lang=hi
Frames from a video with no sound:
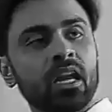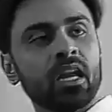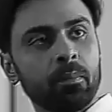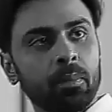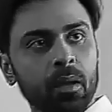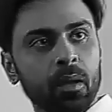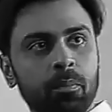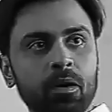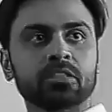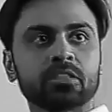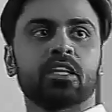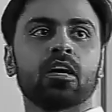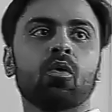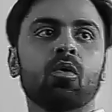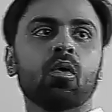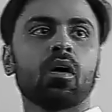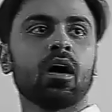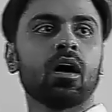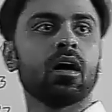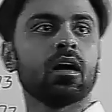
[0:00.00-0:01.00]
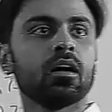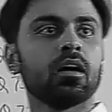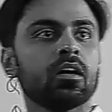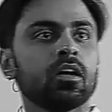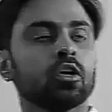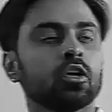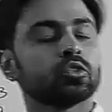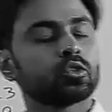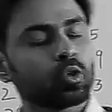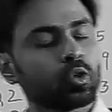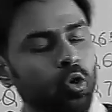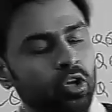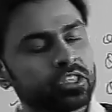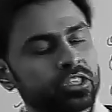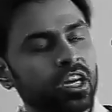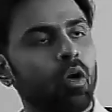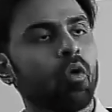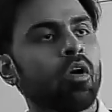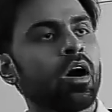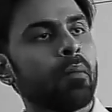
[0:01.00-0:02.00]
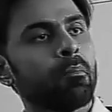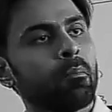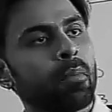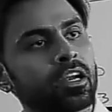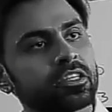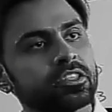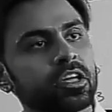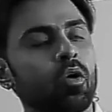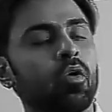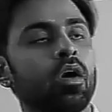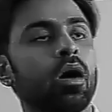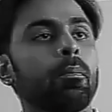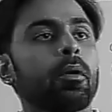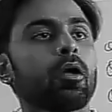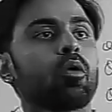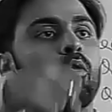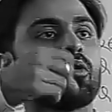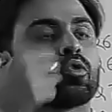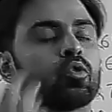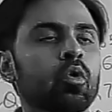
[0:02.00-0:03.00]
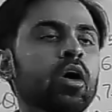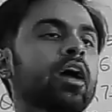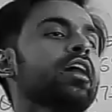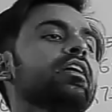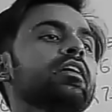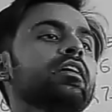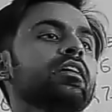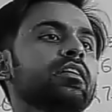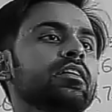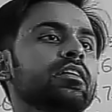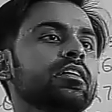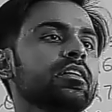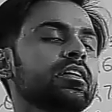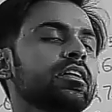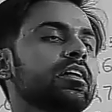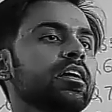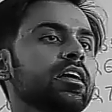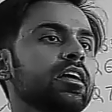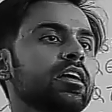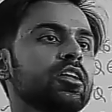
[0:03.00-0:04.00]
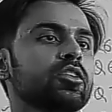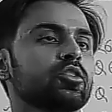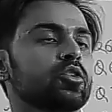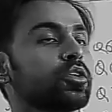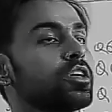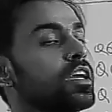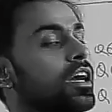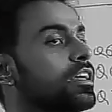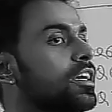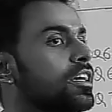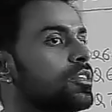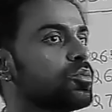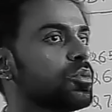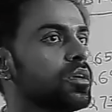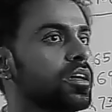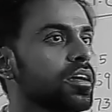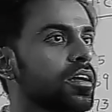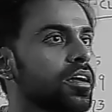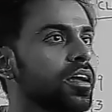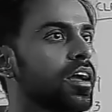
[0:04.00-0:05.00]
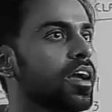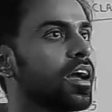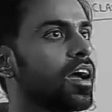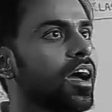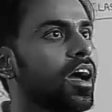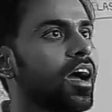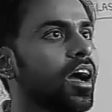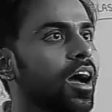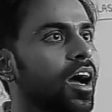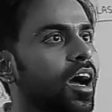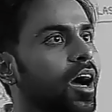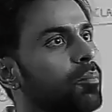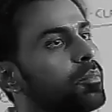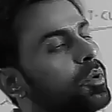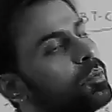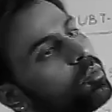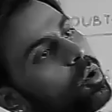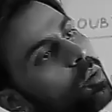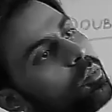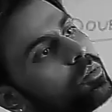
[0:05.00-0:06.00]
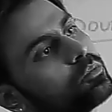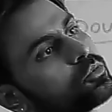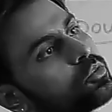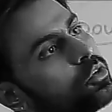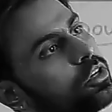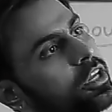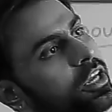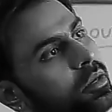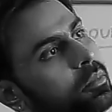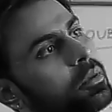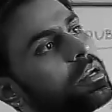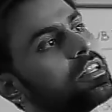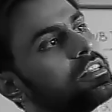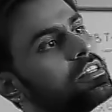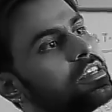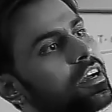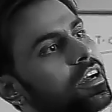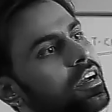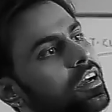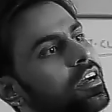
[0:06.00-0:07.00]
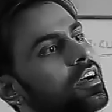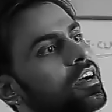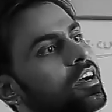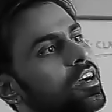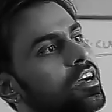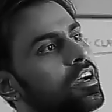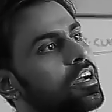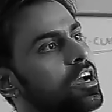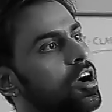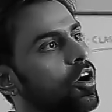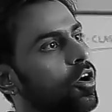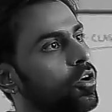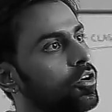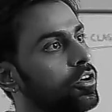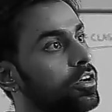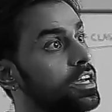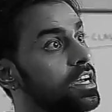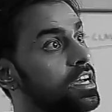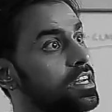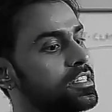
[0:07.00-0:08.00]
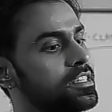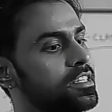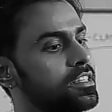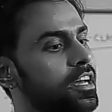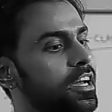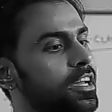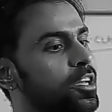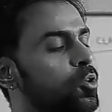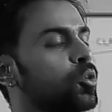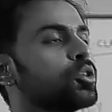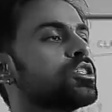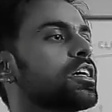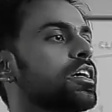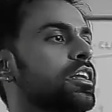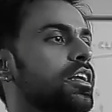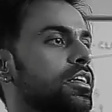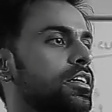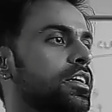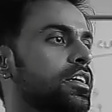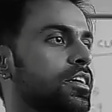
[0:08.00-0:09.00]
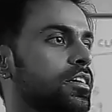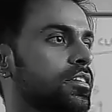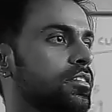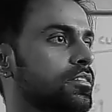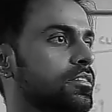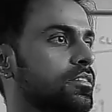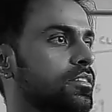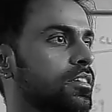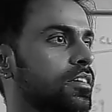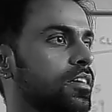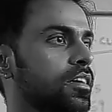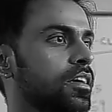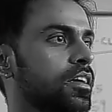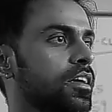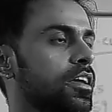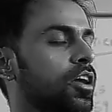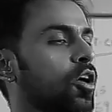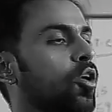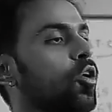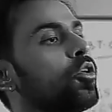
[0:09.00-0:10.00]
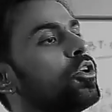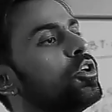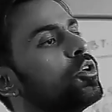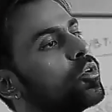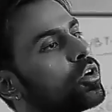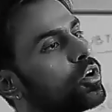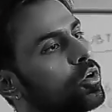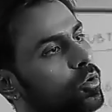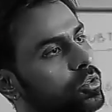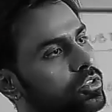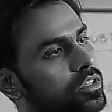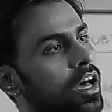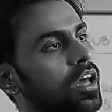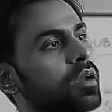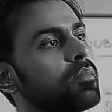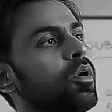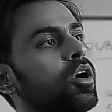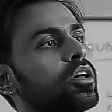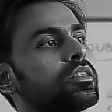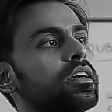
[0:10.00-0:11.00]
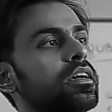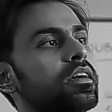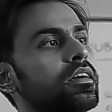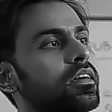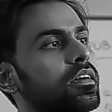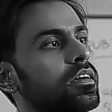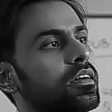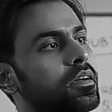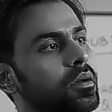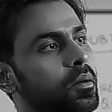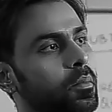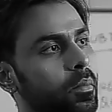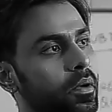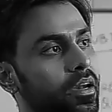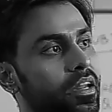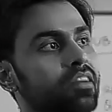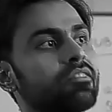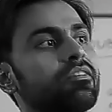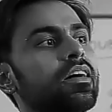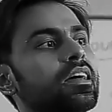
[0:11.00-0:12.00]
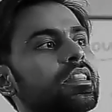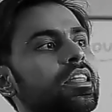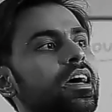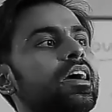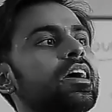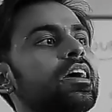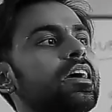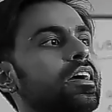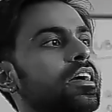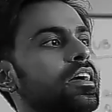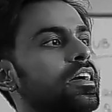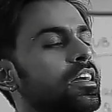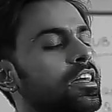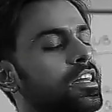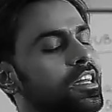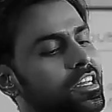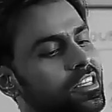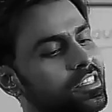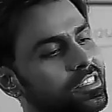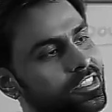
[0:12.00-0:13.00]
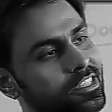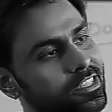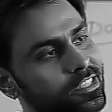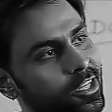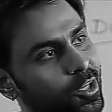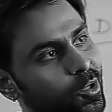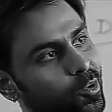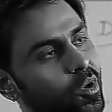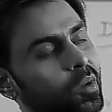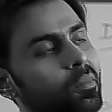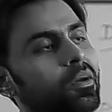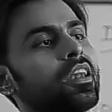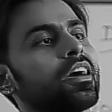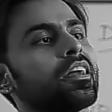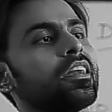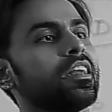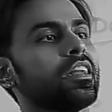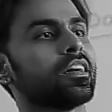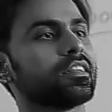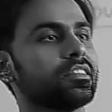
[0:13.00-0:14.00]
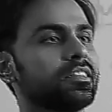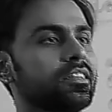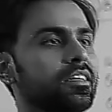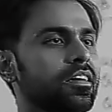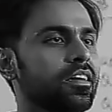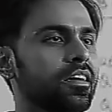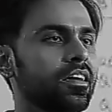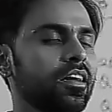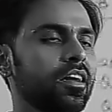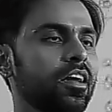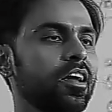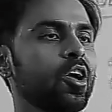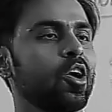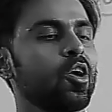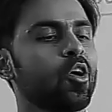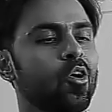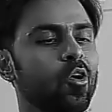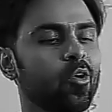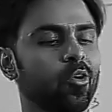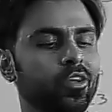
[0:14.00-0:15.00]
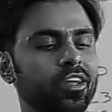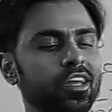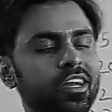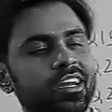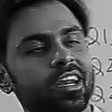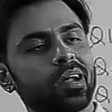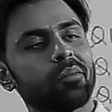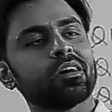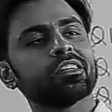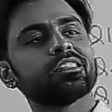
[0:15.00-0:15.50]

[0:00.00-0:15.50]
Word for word: पुराने पेपर देखूंगा सो जाऊंगा मर जाऊंगा पर उठूंगा ही नहीं तो क्या किया तूने अपनी प्रॉब्लम्स को डेयर बना दिया और डेयर सीधा ईगो से कनेक्टेड है और ईगो के नुकसान बहुत है पर एक फायदा है चीजें डुएबल लगने लगती है और ये